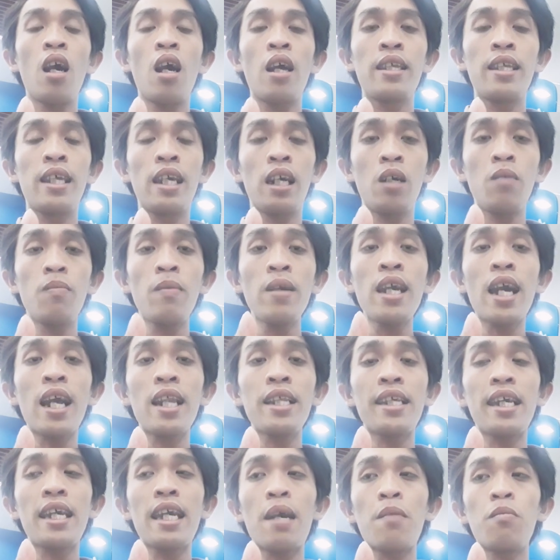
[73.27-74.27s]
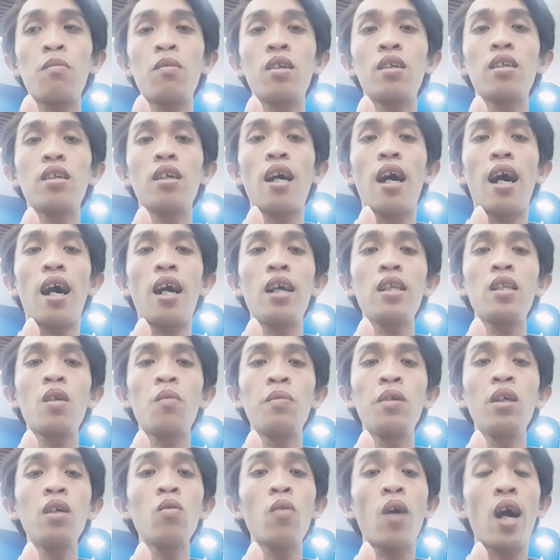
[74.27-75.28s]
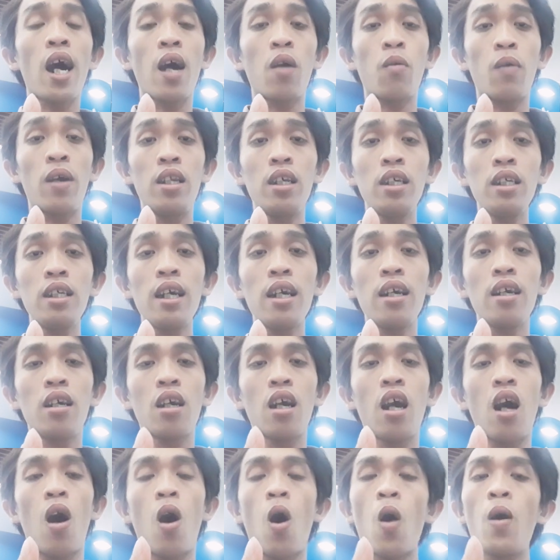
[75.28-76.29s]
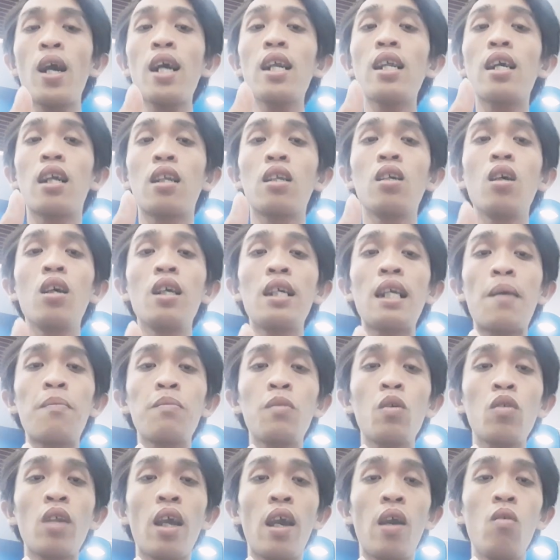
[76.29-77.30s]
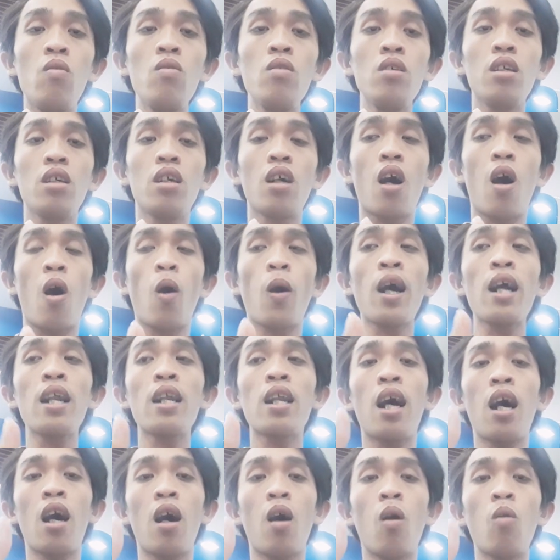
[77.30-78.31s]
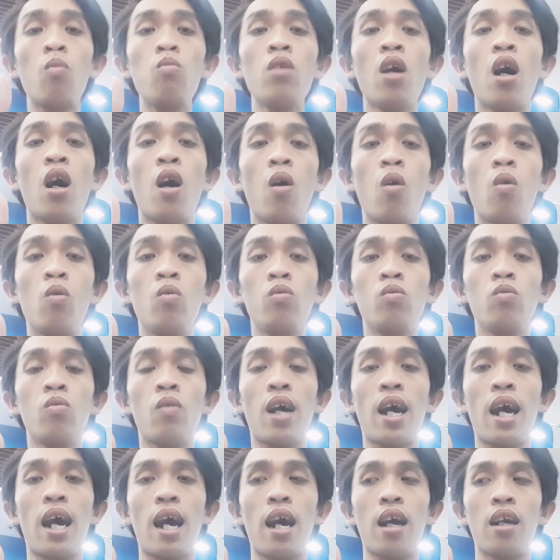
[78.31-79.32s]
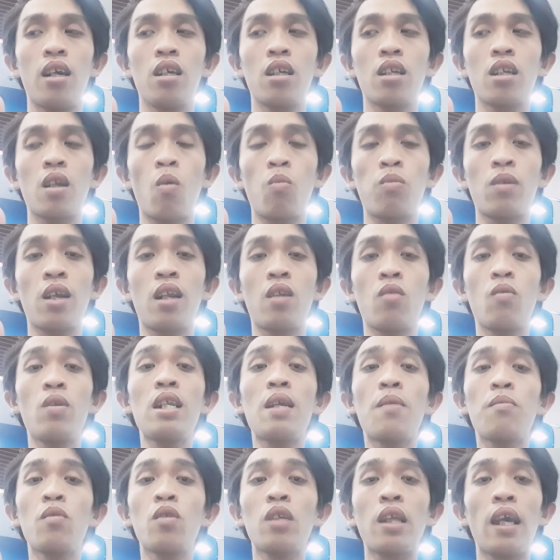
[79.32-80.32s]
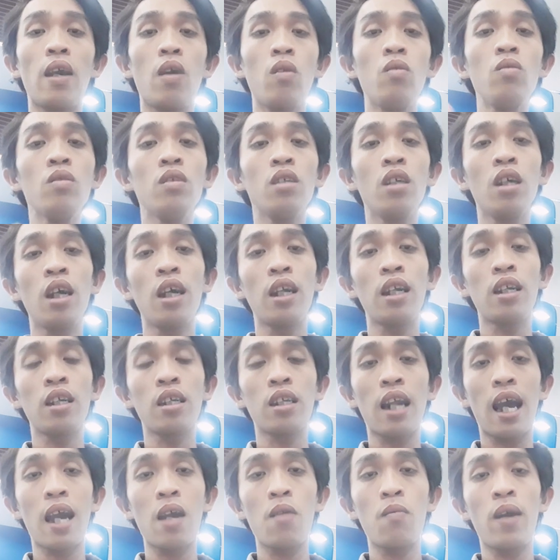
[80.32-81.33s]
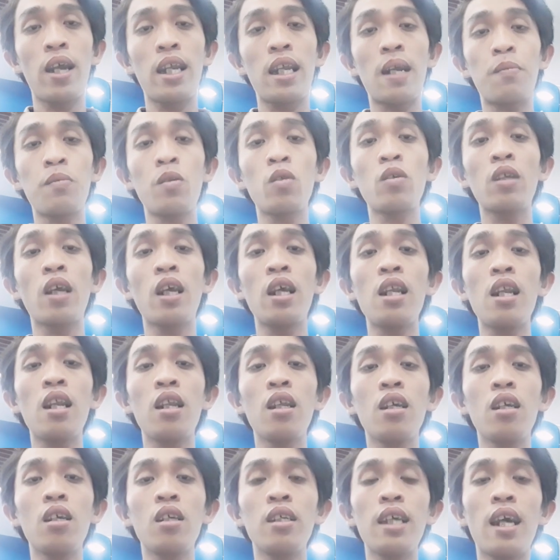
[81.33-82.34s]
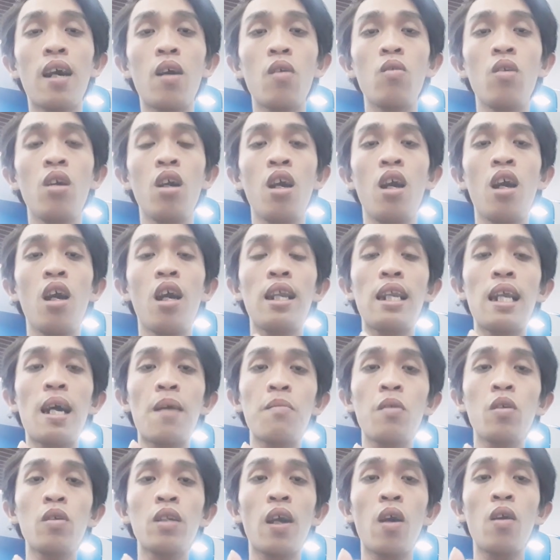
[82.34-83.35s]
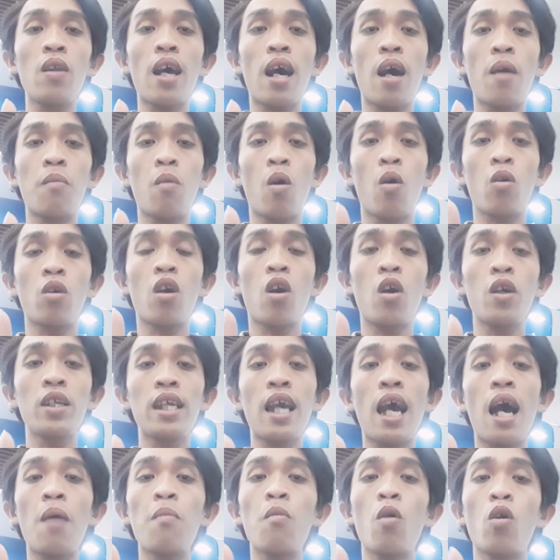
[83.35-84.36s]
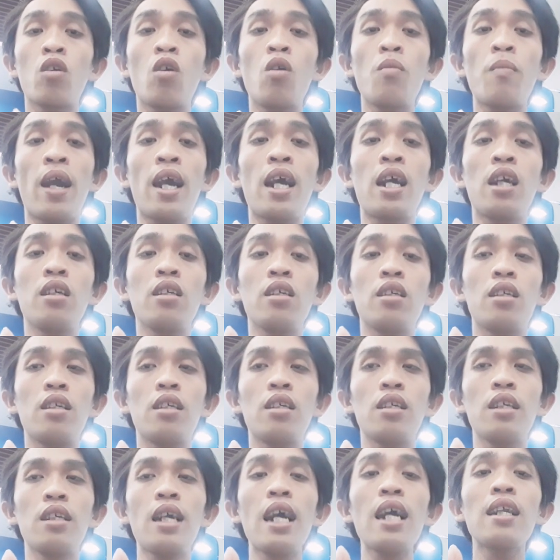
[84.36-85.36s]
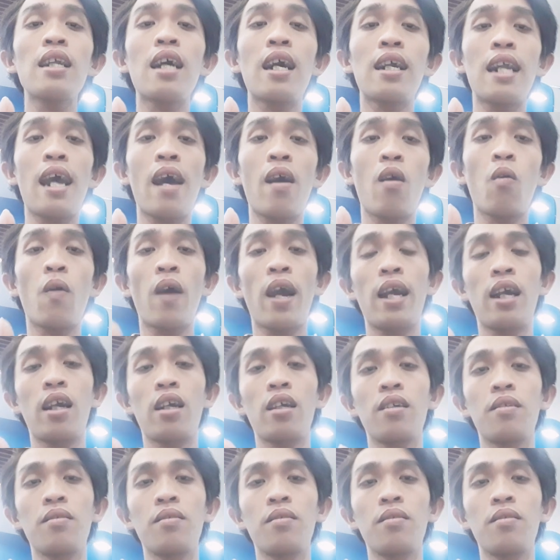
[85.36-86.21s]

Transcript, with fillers: những mấy anh chị em ở trong nước và ngoài nước á, họ rất là thương Nam Chú Tiểu họ rất là ủng hộ và đồng tình với Nam Chú Tiểu tại vì Nam Chú Tiểu là sao Nam Chú Tiểu là một coi cha một coi mẹ rất là đàng hoàng